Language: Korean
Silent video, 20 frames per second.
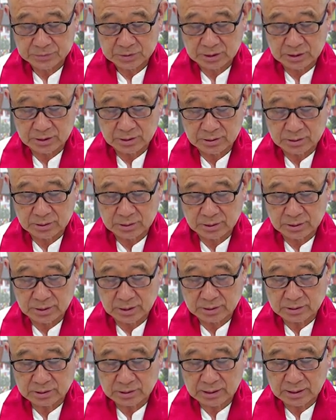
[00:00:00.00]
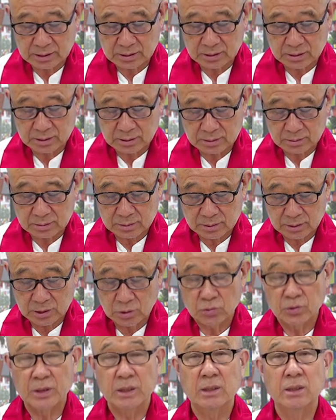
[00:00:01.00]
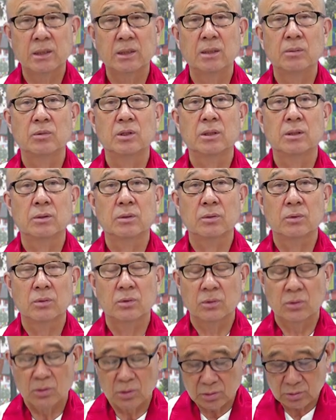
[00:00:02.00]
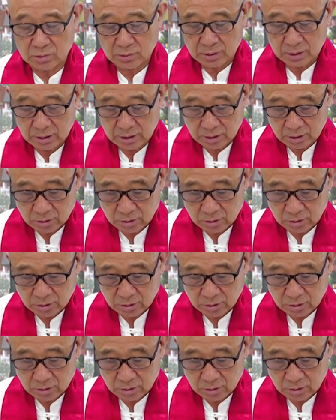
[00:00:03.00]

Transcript: 이런 그 역사적 이유가 있기 때문에 그러고 또